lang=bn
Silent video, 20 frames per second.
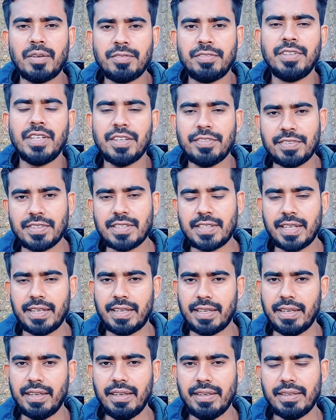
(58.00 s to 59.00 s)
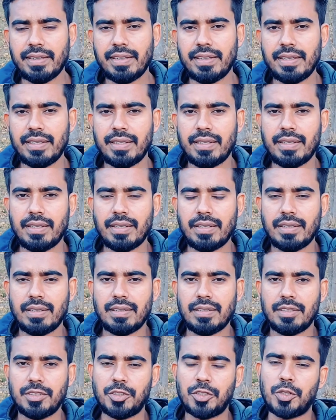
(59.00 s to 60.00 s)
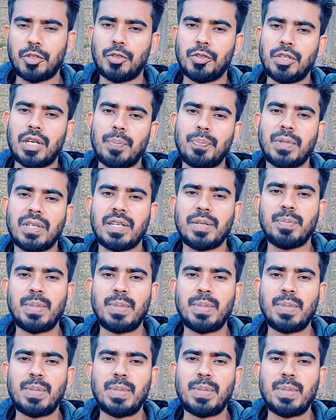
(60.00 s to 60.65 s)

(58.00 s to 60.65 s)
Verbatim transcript: ভিএফএস থেকে যখন আপনারা